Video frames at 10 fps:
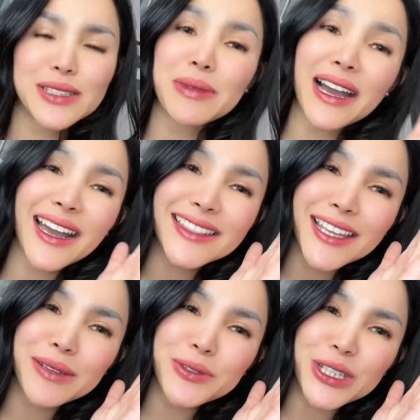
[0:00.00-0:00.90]
semangat
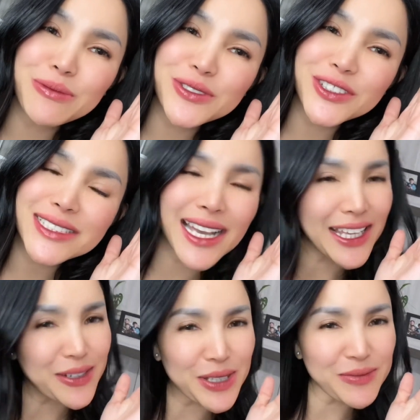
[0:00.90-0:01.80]
ya ibu-ibu
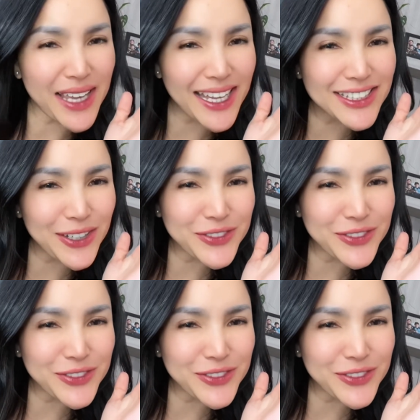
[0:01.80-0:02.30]
sayang Mimi I love